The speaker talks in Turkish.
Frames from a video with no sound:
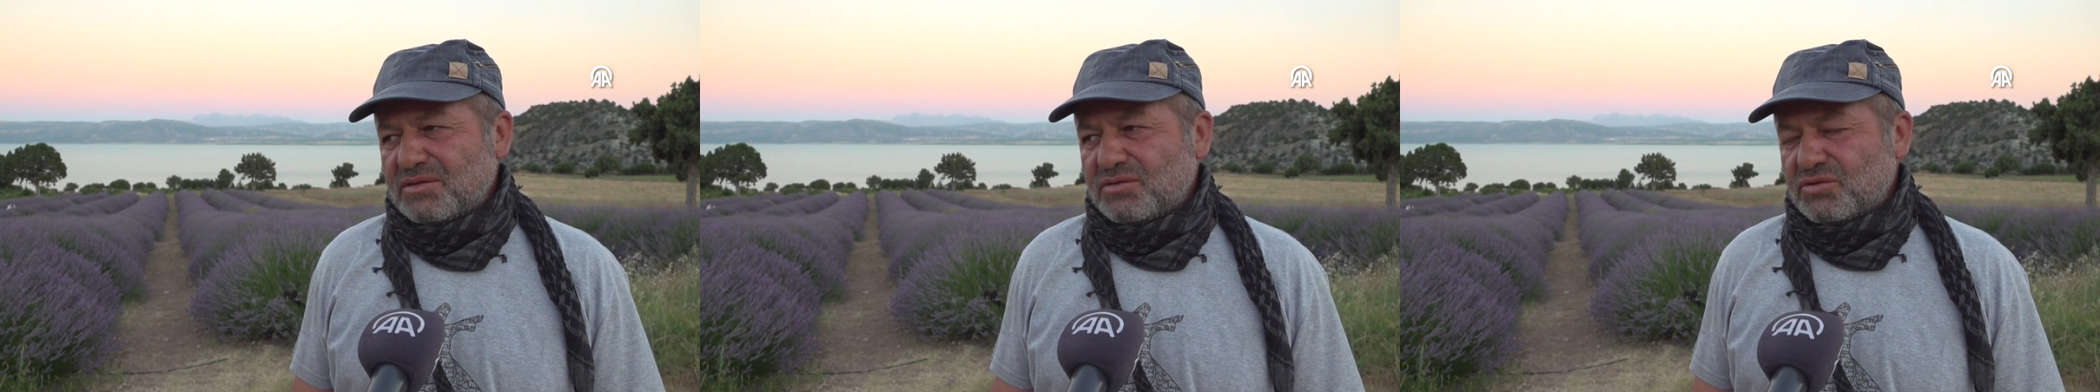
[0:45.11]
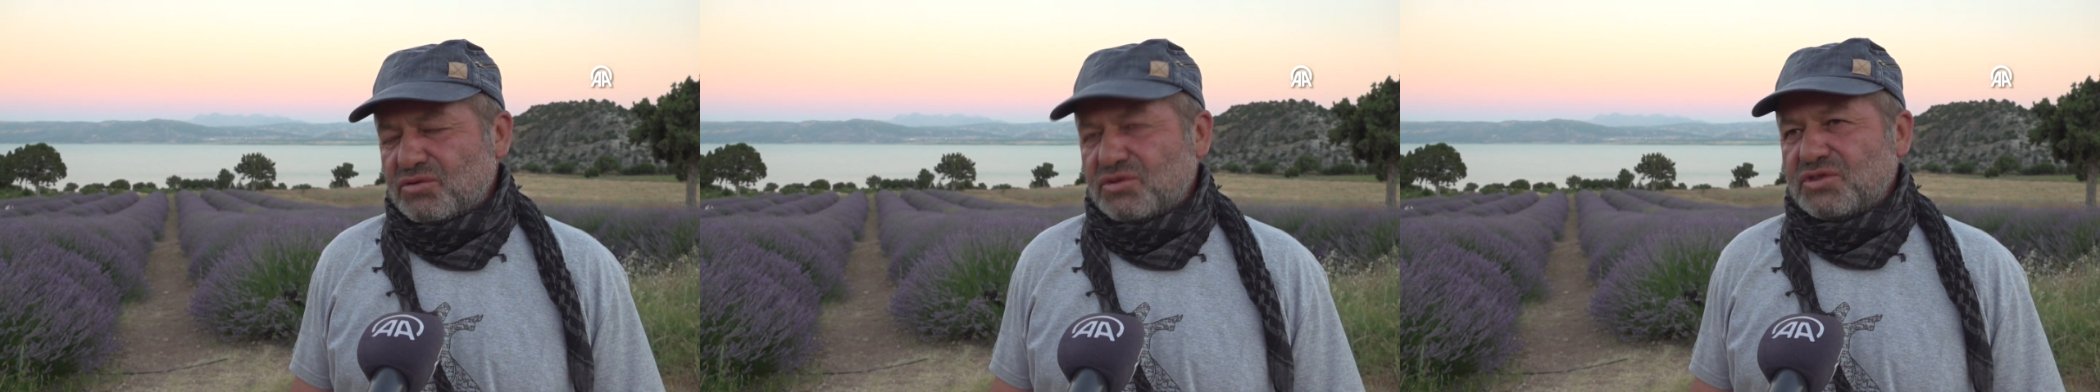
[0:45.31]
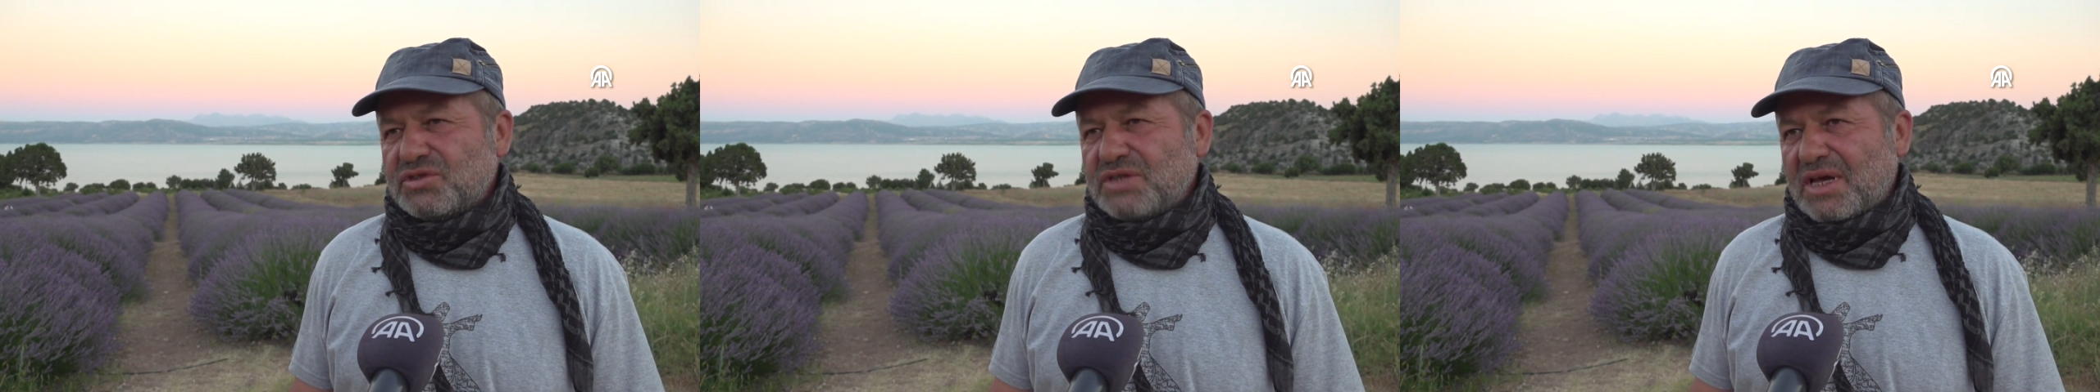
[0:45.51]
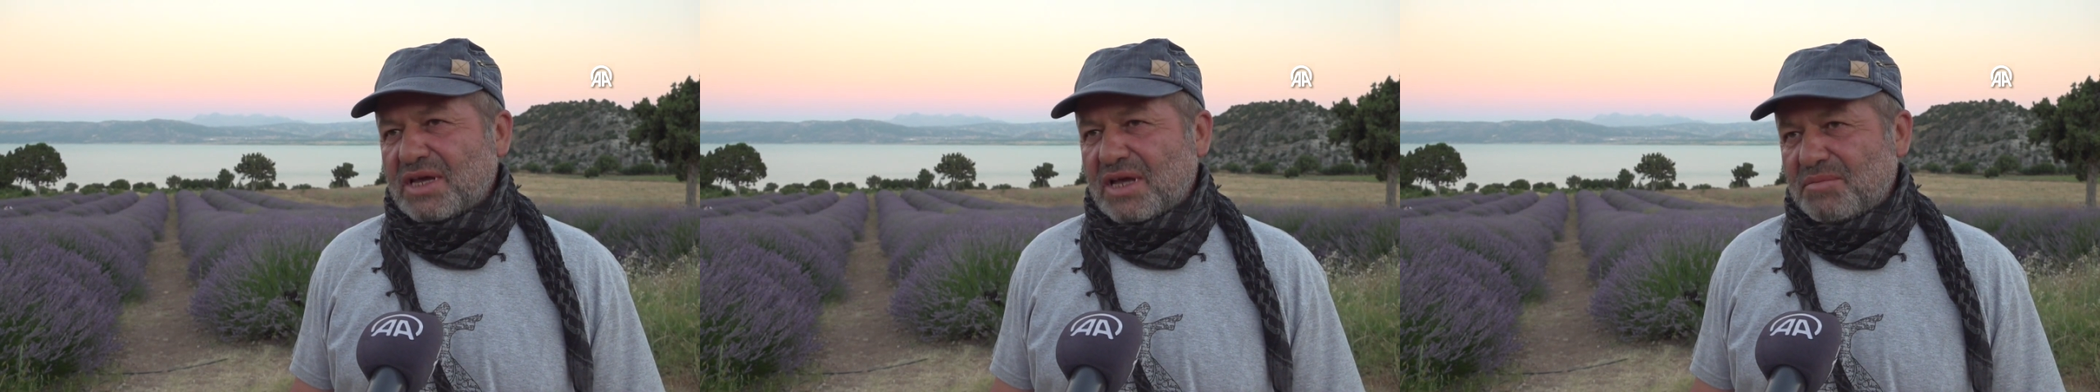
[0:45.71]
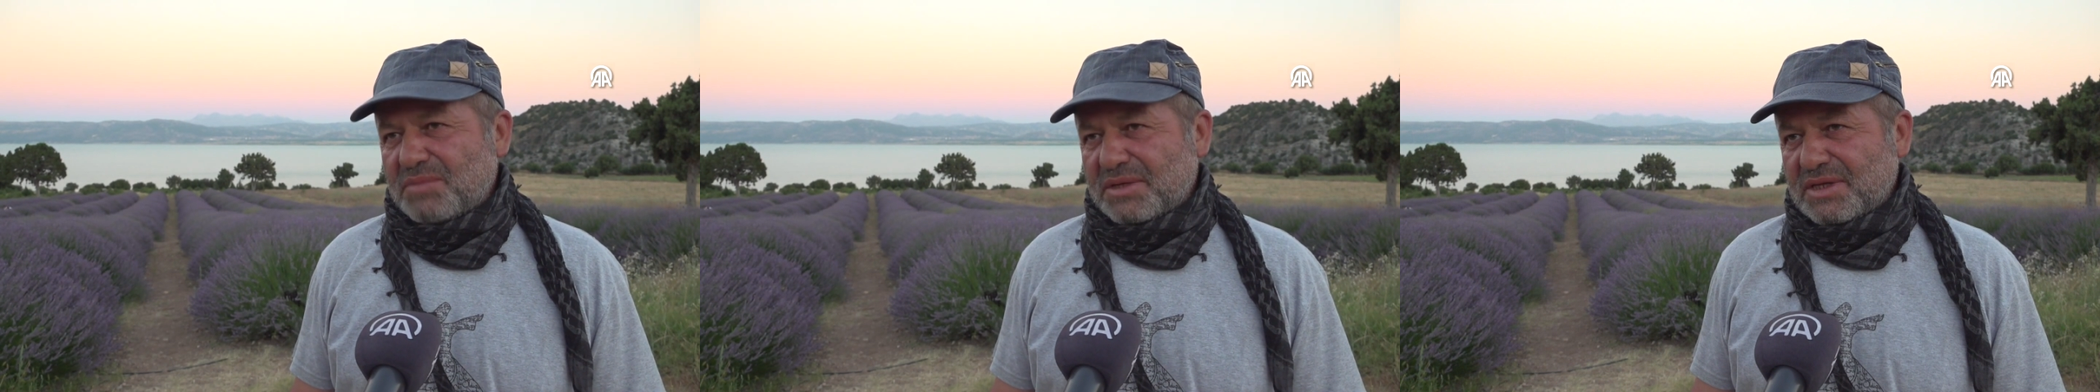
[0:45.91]
yurt dışından
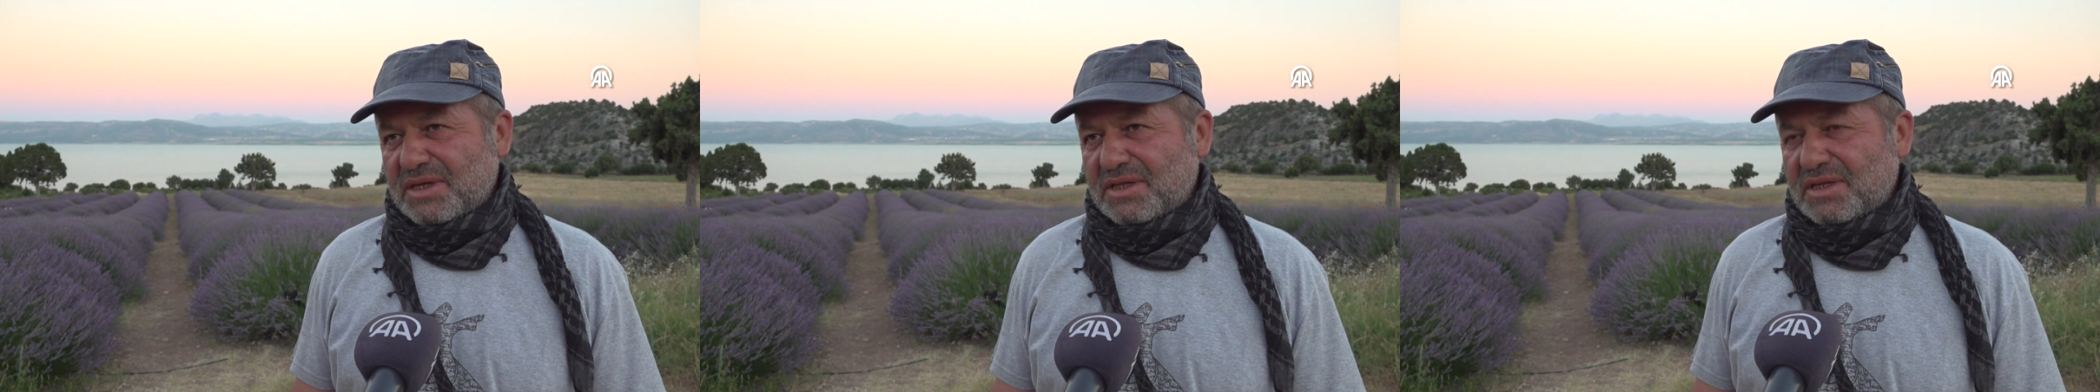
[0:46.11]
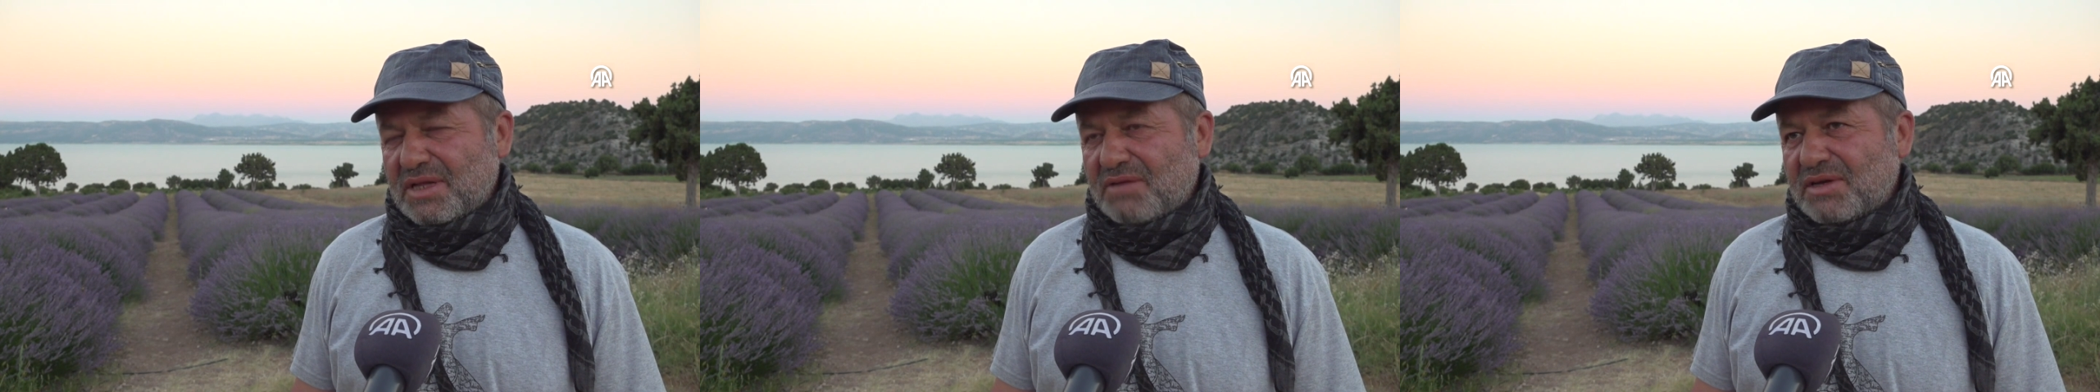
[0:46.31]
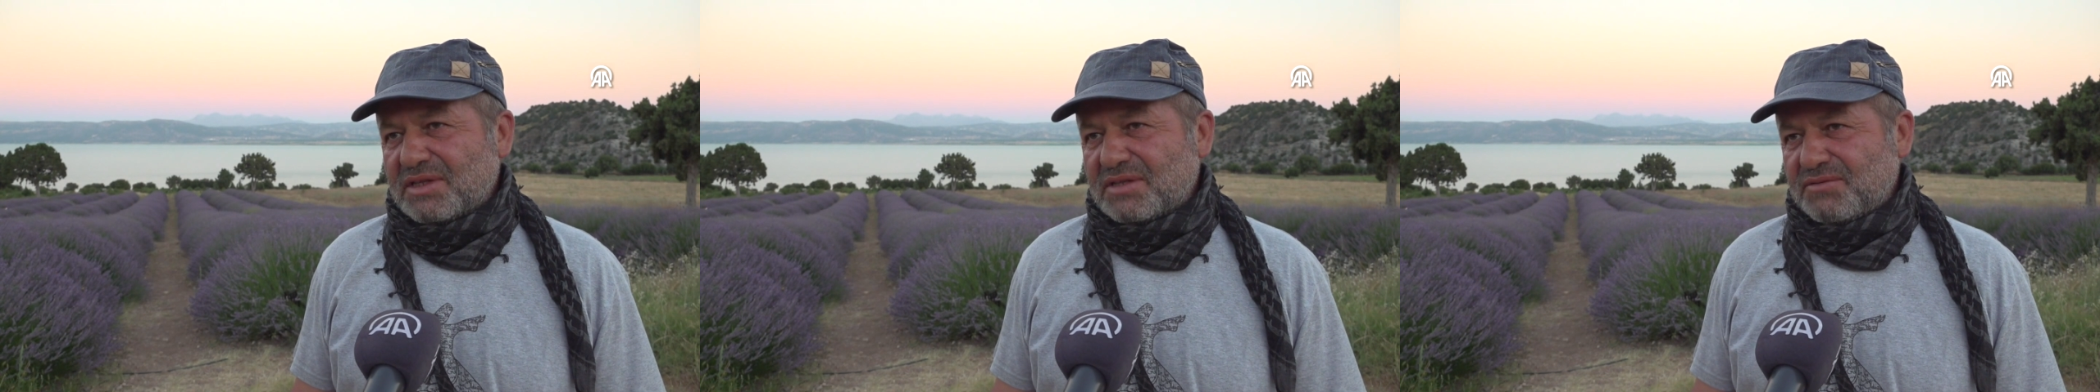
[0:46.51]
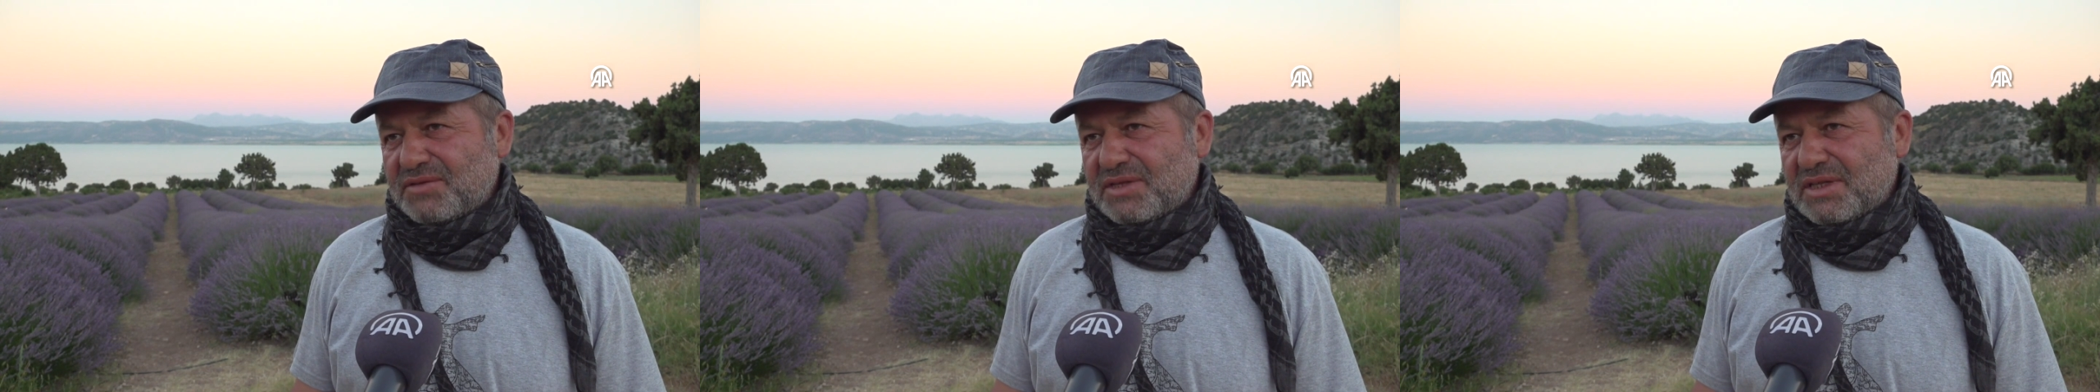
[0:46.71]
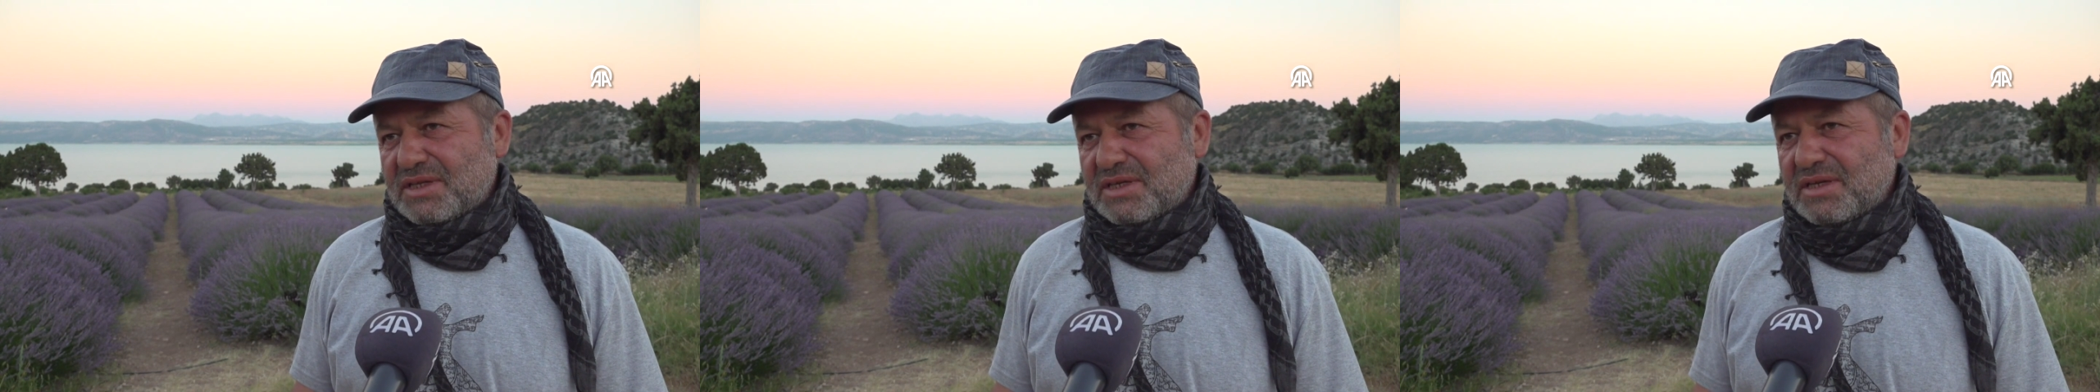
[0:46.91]
gelmekteydi lavanta
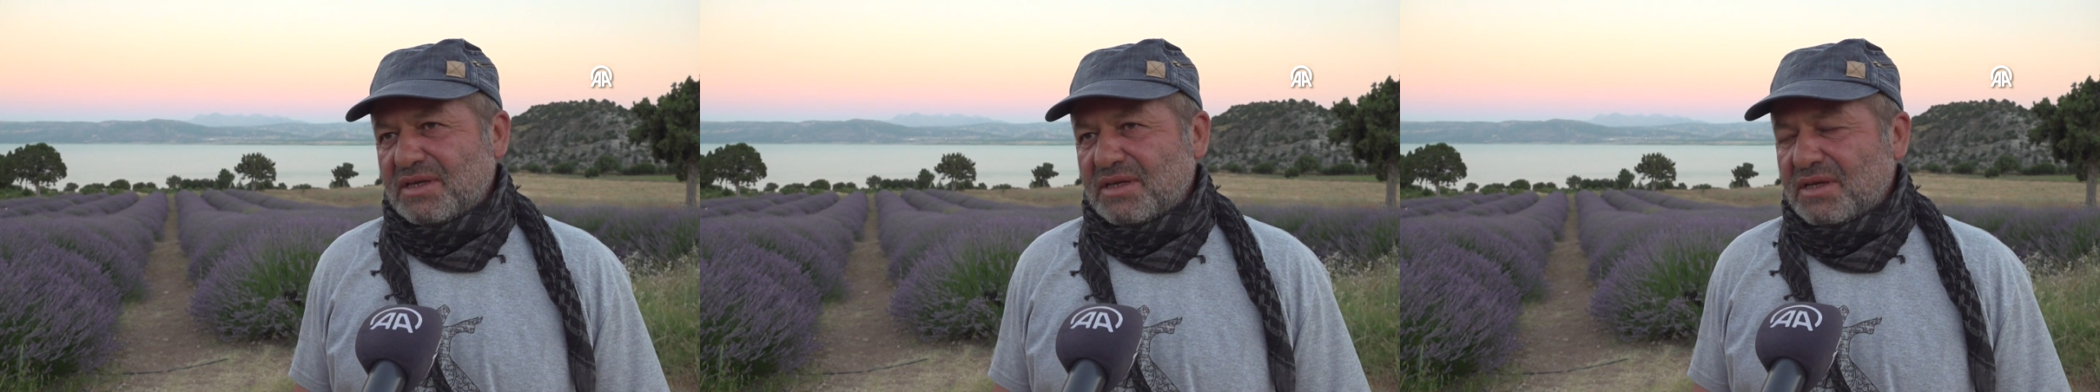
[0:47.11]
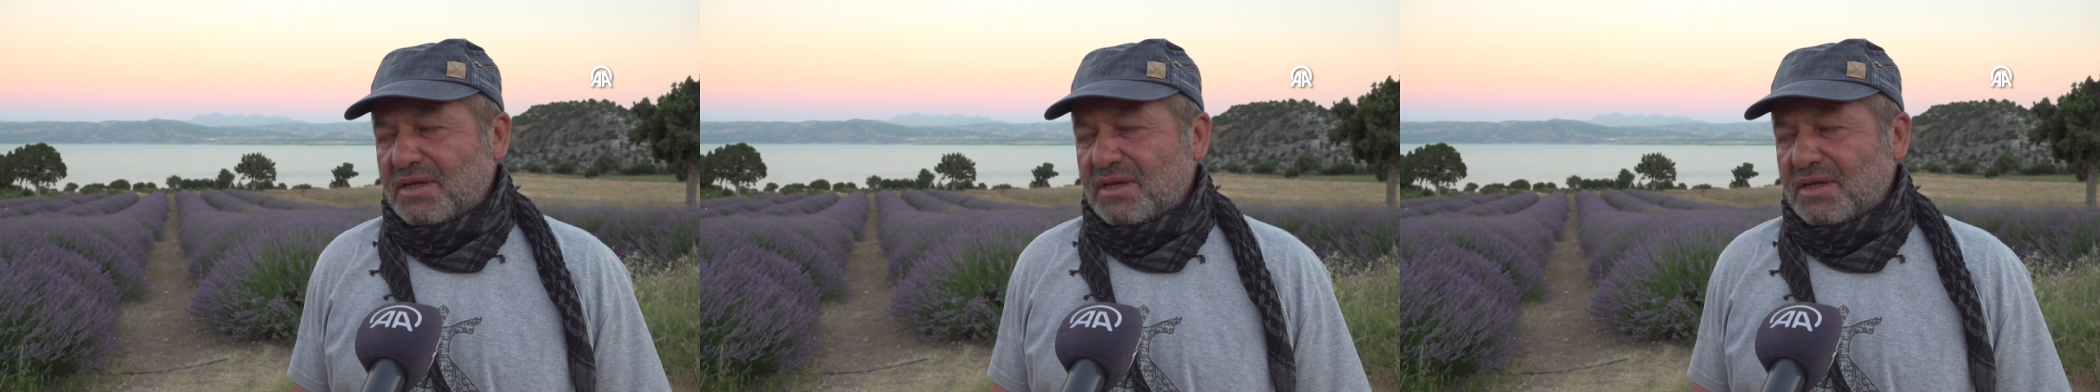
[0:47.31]
fideleri.